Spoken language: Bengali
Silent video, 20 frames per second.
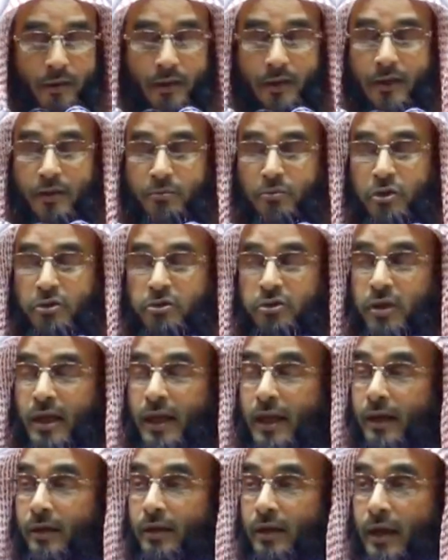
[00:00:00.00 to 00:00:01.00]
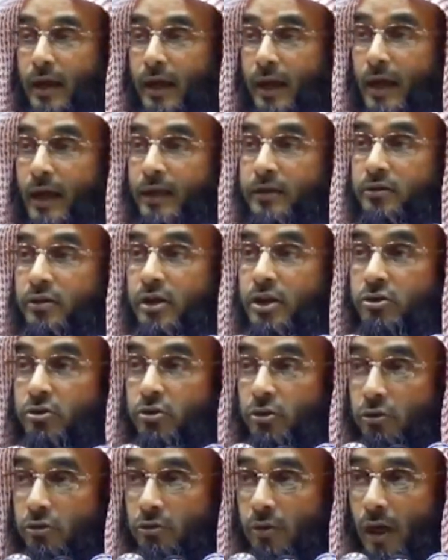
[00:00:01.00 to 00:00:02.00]
অনেকের মতে এক
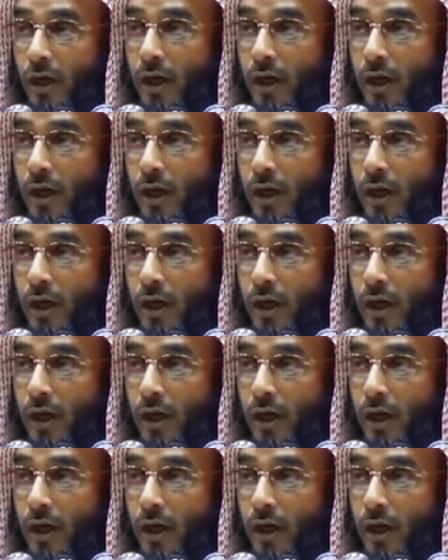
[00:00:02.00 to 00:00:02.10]
তৃতীয়